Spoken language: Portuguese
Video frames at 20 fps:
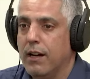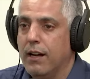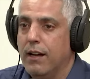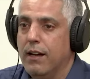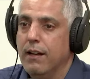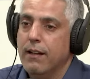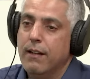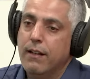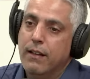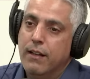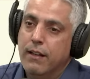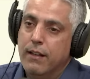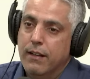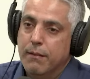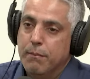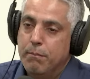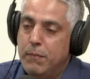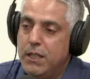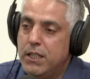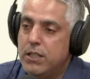a
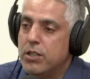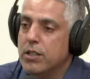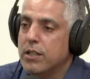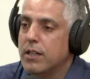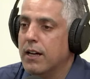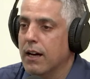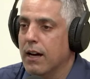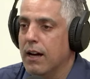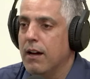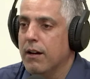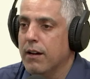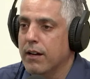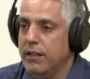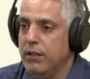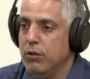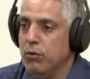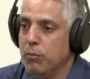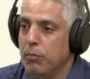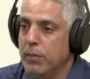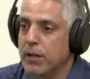mitigar
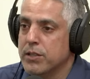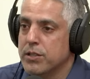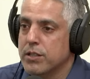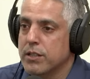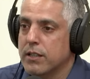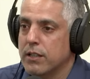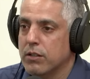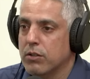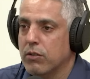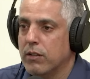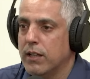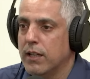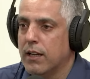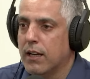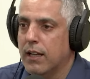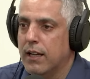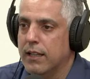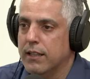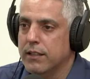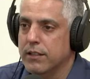aí uma
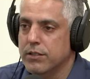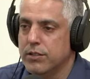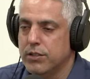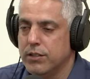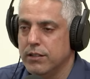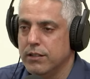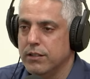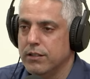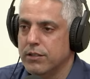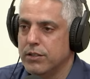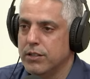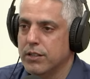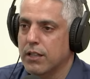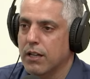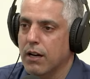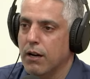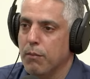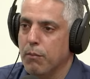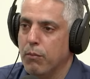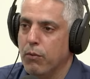gigatonelada de, de
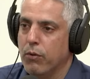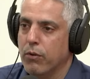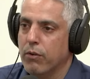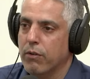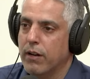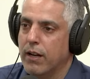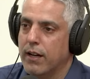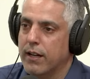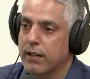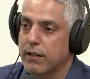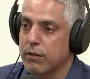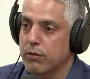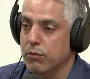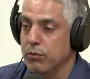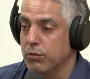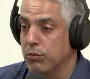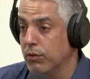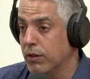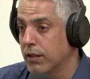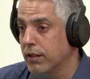carbono na
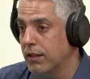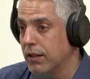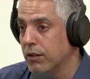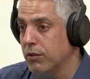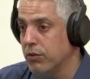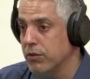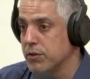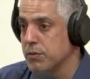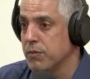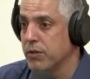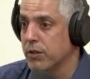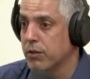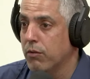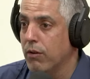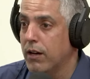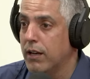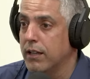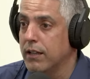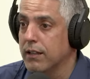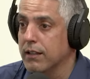agricultura até
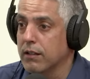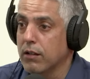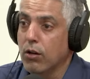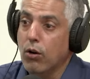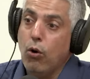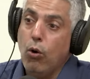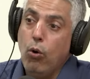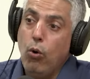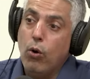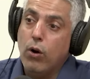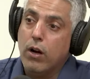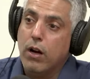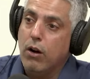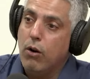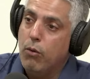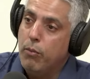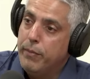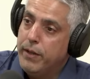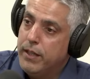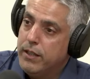2040.
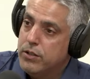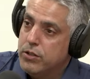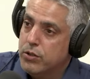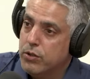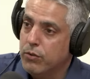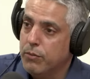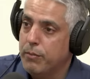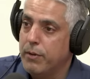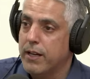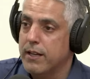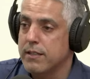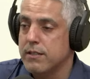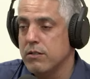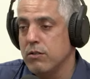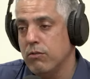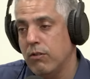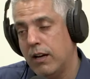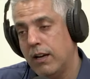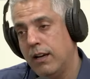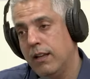Localmente no
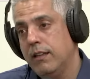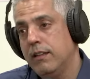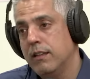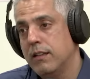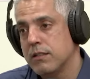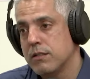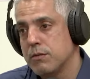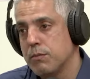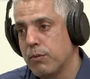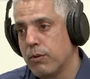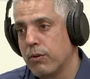Brasil, além desse